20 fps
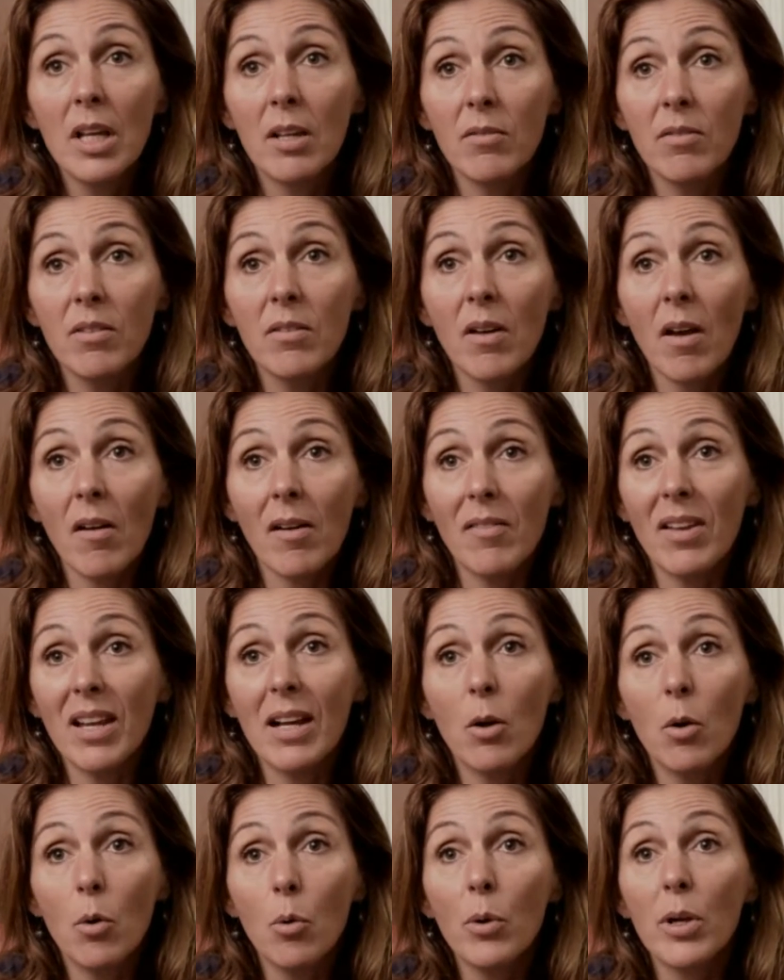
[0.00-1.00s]
vivre
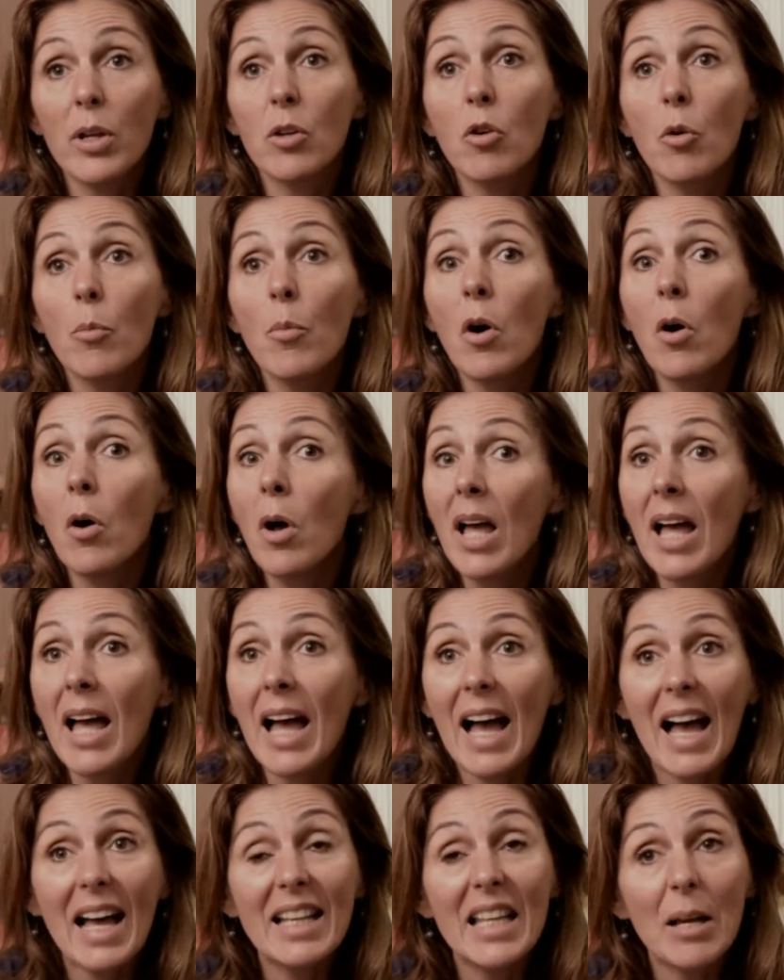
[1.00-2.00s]
avec l'eau et comment
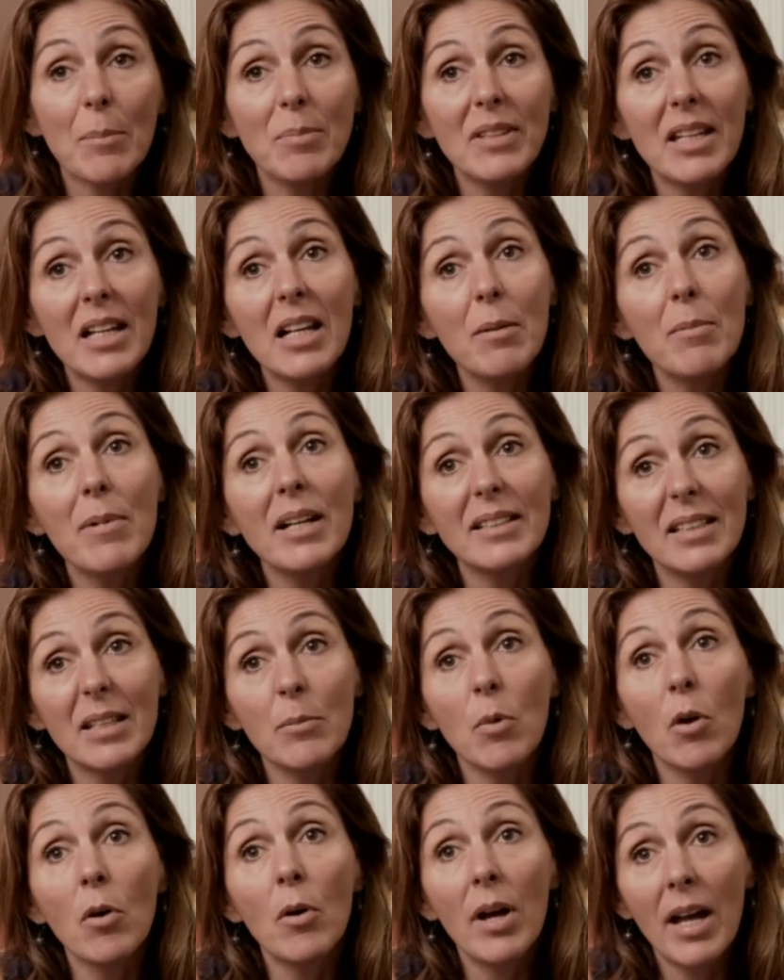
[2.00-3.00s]
adapter les
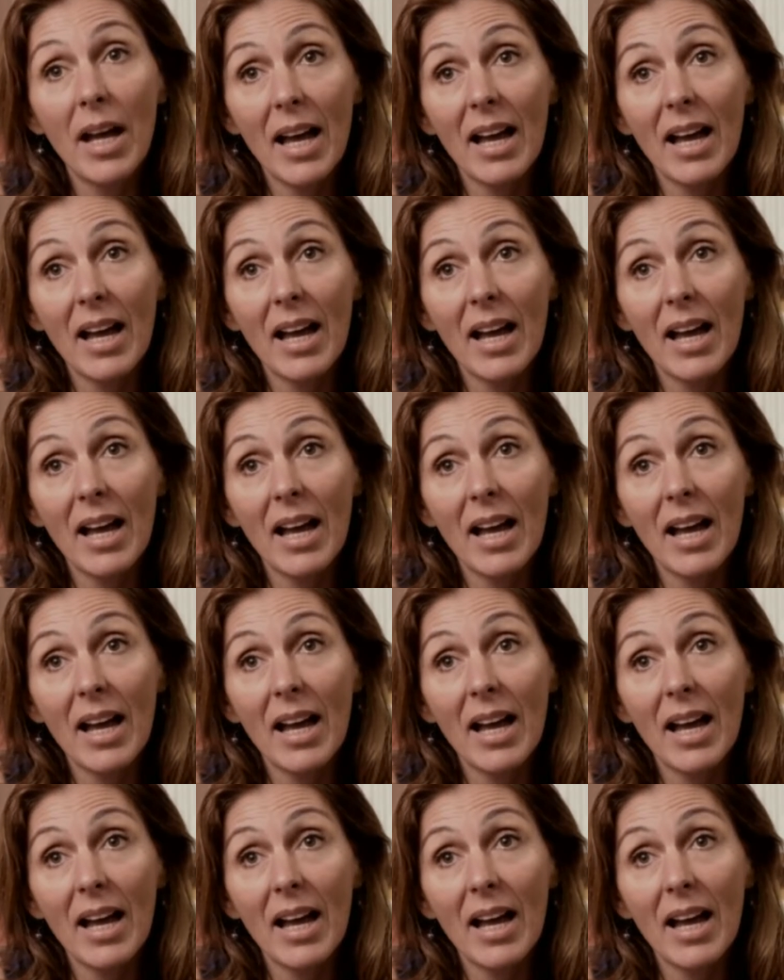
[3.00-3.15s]
bâtiments